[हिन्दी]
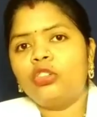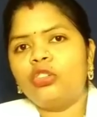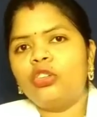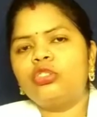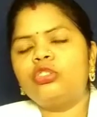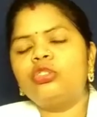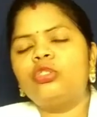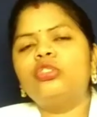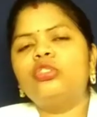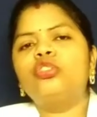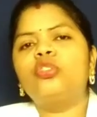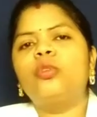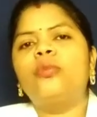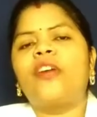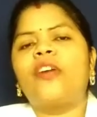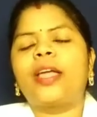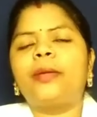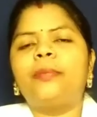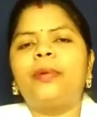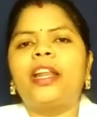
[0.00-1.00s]
दोस्तों जो
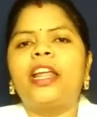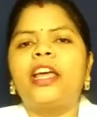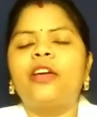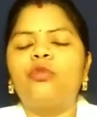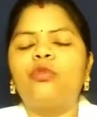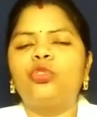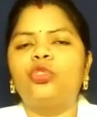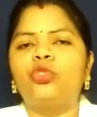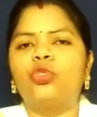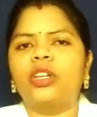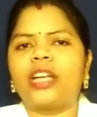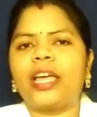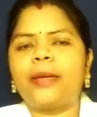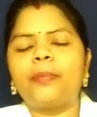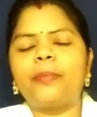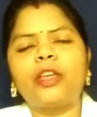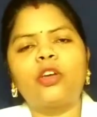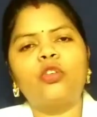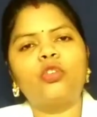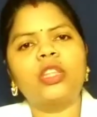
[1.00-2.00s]
फाइबर है वो दो
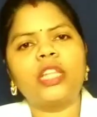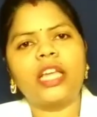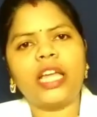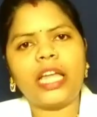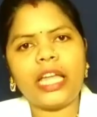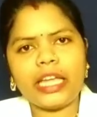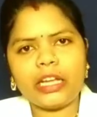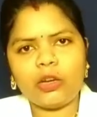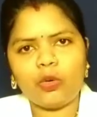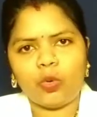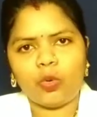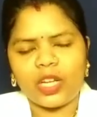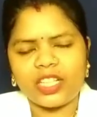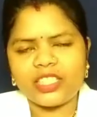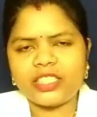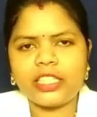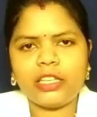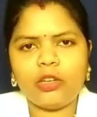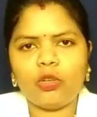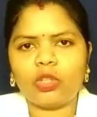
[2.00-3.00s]
टाइप के होते हैं एक
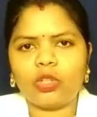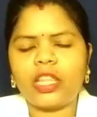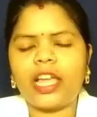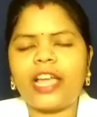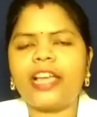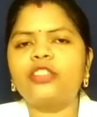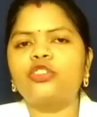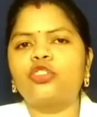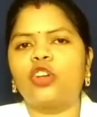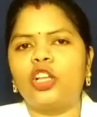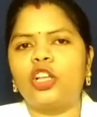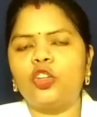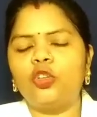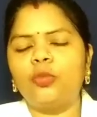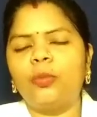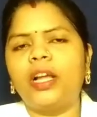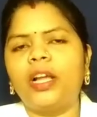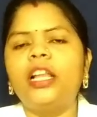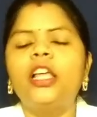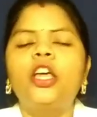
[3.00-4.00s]
घुलनशील होता है
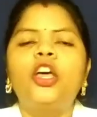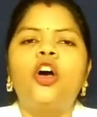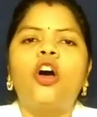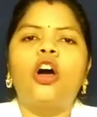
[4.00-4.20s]
सोल्यूबल